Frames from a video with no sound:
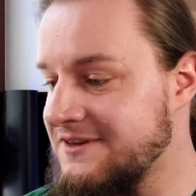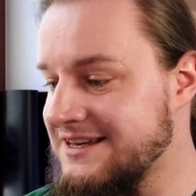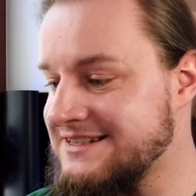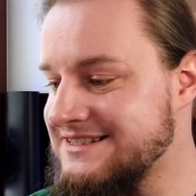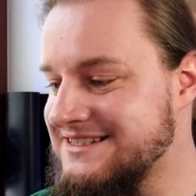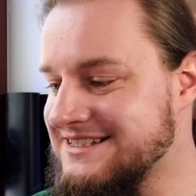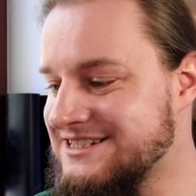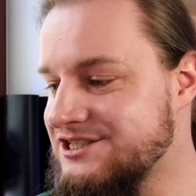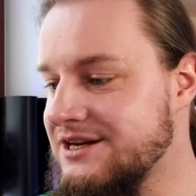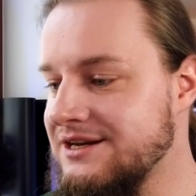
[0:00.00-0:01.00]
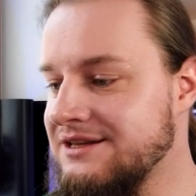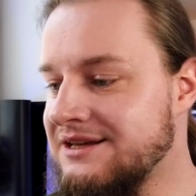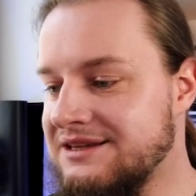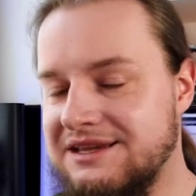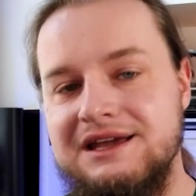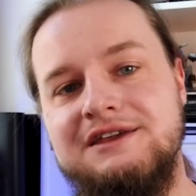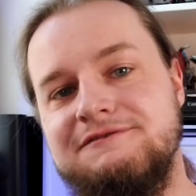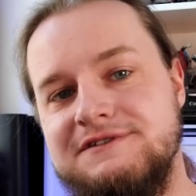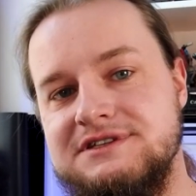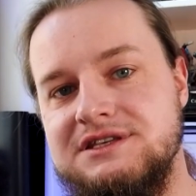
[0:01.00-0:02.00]
Więc jeżeli na
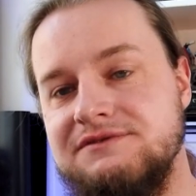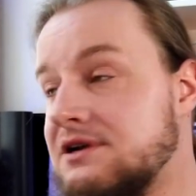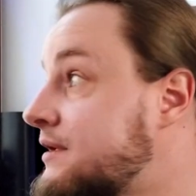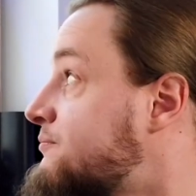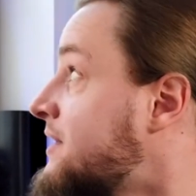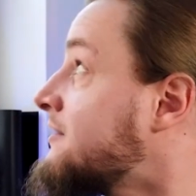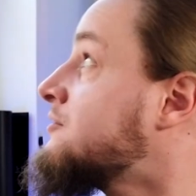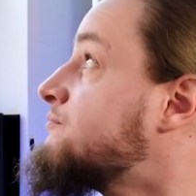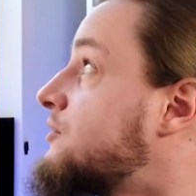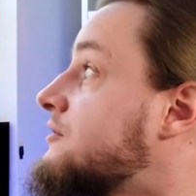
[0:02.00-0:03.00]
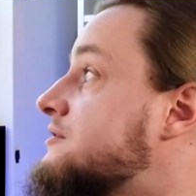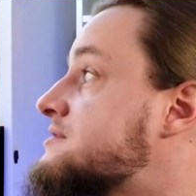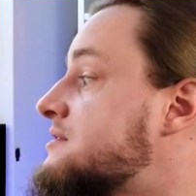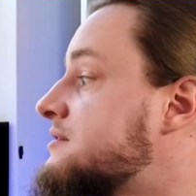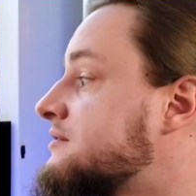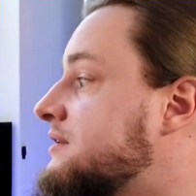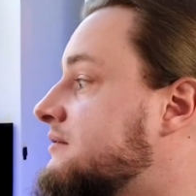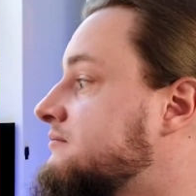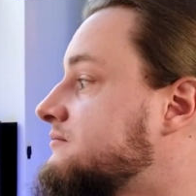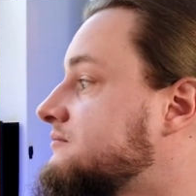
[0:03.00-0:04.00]
taki festiwal mamy piękną pogodę za
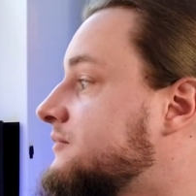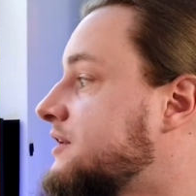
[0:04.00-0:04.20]
oknem,